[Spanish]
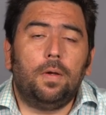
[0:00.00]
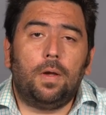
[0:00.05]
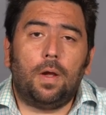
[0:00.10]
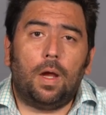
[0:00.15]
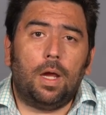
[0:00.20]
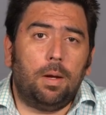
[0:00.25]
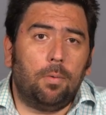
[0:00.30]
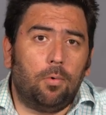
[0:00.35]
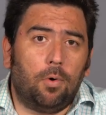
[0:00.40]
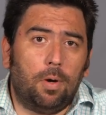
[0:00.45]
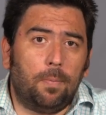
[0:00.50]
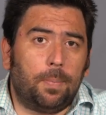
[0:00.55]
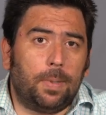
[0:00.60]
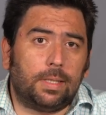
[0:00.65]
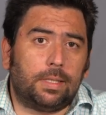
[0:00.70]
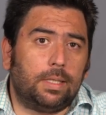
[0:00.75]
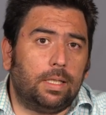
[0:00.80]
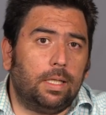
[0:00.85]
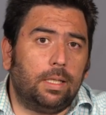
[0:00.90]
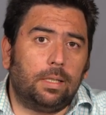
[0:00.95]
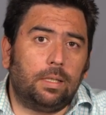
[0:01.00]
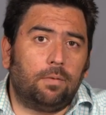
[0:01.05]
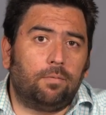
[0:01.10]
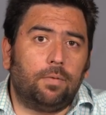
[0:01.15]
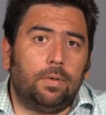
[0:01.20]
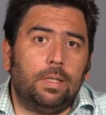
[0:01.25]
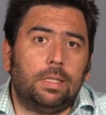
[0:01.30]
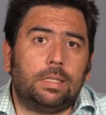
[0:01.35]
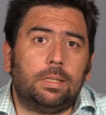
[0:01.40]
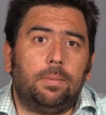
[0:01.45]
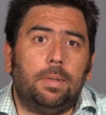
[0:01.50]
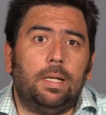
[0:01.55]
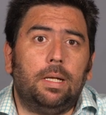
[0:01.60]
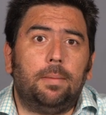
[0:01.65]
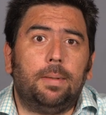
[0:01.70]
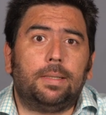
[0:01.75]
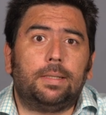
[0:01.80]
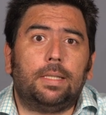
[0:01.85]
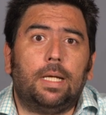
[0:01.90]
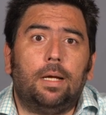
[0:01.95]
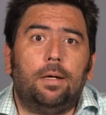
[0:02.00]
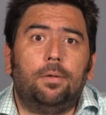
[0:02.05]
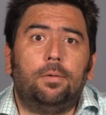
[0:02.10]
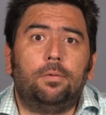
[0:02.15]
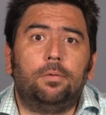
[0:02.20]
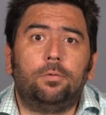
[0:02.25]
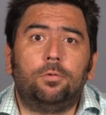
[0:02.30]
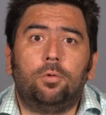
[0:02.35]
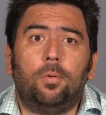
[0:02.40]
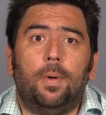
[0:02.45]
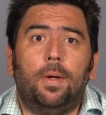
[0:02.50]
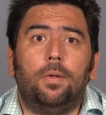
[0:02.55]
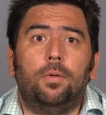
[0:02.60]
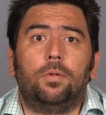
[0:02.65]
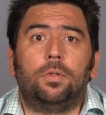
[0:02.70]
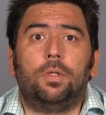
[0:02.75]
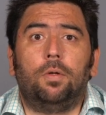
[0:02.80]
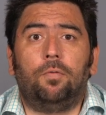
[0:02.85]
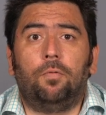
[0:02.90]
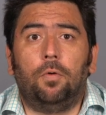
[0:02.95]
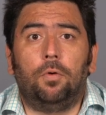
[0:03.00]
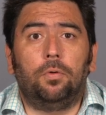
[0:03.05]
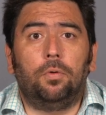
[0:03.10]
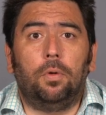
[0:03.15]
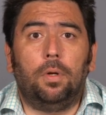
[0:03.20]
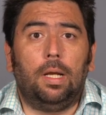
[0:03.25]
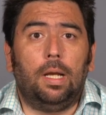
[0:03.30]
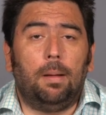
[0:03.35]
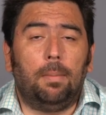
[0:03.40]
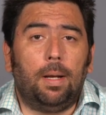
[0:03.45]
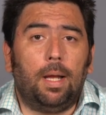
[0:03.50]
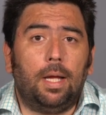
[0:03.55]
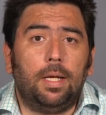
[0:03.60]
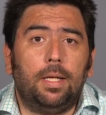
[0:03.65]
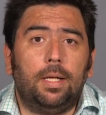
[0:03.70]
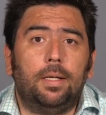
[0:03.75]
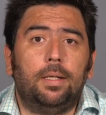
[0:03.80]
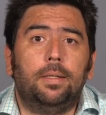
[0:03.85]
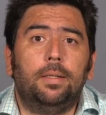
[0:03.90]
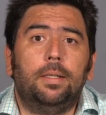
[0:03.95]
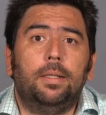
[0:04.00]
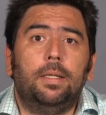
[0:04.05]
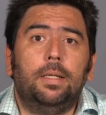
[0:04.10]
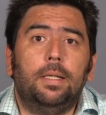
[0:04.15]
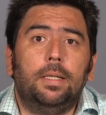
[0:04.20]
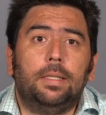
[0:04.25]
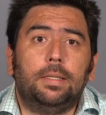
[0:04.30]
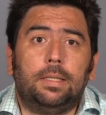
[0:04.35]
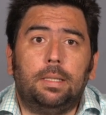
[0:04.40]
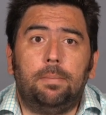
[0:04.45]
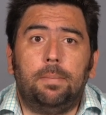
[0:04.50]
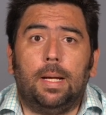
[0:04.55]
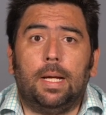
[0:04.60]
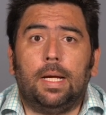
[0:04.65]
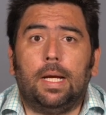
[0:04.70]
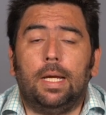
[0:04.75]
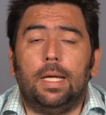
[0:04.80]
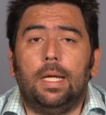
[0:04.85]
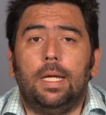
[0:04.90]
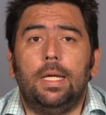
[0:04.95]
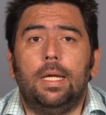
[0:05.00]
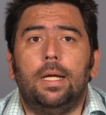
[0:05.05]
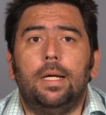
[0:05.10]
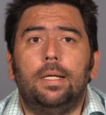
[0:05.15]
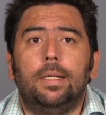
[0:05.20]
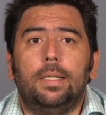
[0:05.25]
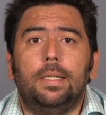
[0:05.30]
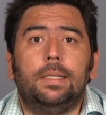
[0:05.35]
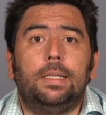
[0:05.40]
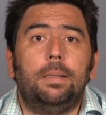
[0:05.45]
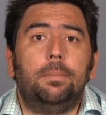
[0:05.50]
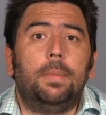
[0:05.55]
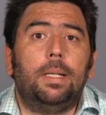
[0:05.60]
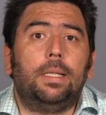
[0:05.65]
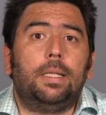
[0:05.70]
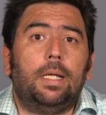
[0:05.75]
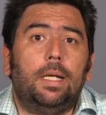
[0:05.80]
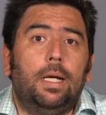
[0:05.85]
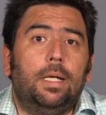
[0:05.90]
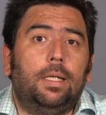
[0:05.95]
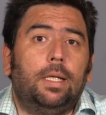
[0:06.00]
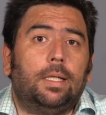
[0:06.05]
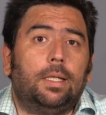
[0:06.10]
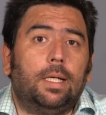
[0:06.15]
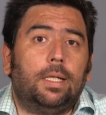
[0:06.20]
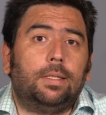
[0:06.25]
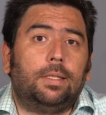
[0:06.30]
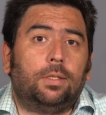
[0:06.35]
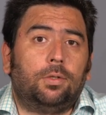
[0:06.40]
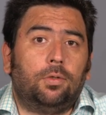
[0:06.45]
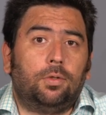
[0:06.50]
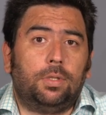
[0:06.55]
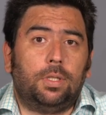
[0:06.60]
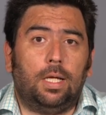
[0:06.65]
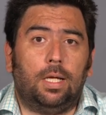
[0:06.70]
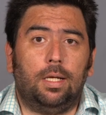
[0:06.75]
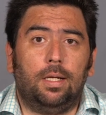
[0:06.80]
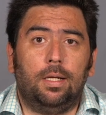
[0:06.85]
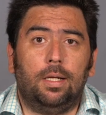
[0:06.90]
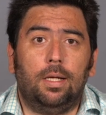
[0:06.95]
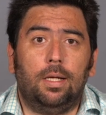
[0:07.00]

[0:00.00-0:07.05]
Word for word: Ya vimos al presidente el fin de semana pasado tomándose fotos en la playa, sin mascarilla y sin mantener distancia social.